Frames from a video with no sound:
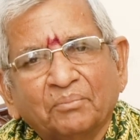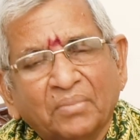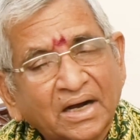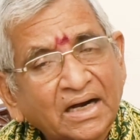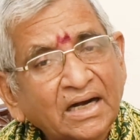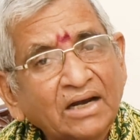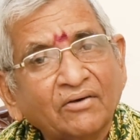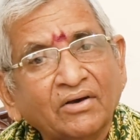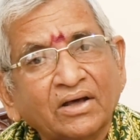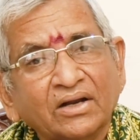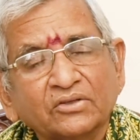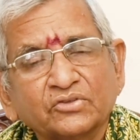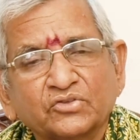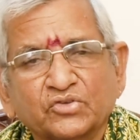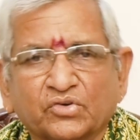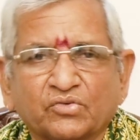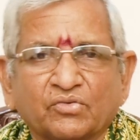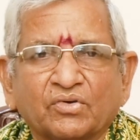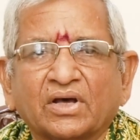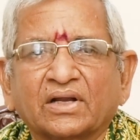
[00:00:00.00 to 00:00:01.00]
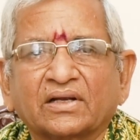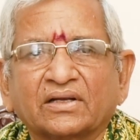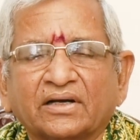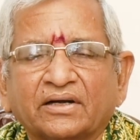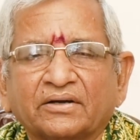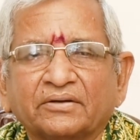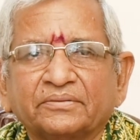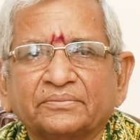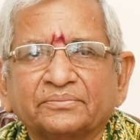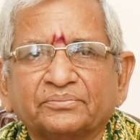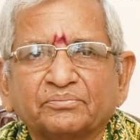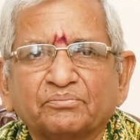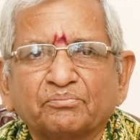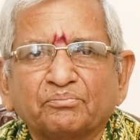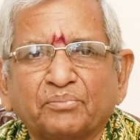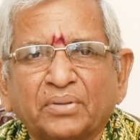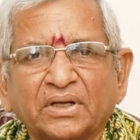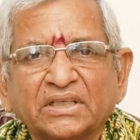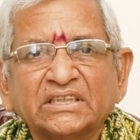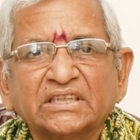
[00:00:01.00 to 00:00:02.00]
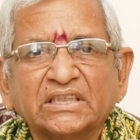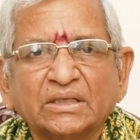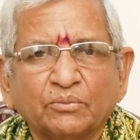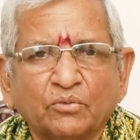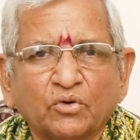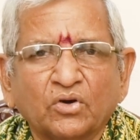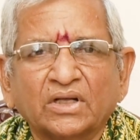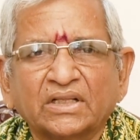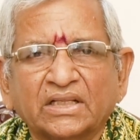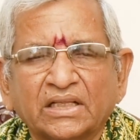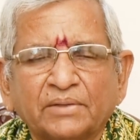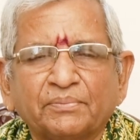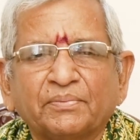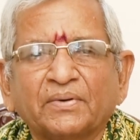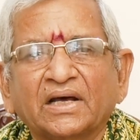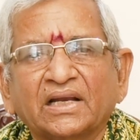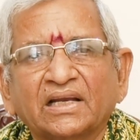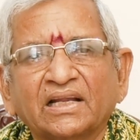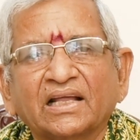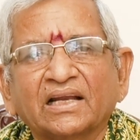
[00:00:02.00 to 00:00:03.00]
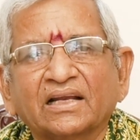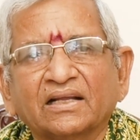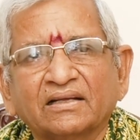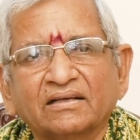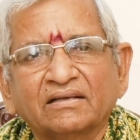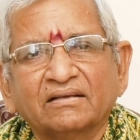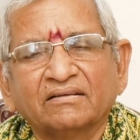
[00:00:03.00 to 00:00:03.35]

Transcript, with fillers: మంగళవారం శుక్రవారం నాడు పంచముఖ దీపాలను అలా